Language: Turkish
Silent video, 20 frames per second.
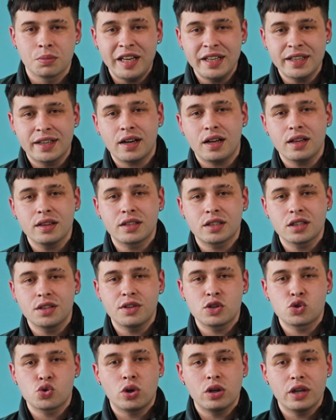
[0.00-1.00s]
Beni kaldırdı
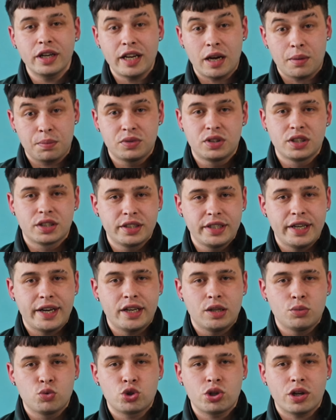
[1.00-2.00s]
ve zorla yaptırdı
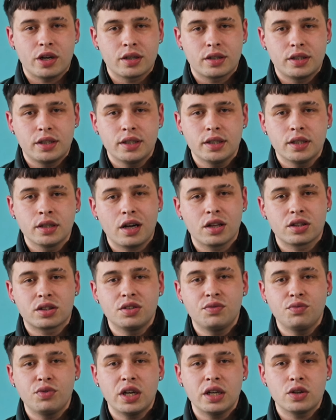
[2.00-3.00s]
yani bu şarkıyı.
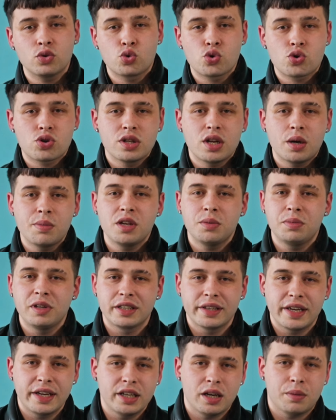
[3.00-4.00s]
Kalktım ve Tsunami'yi
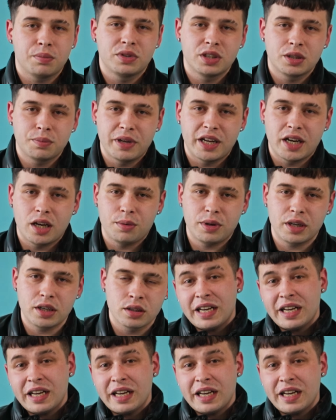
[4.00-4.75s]
birden yaptık beraber.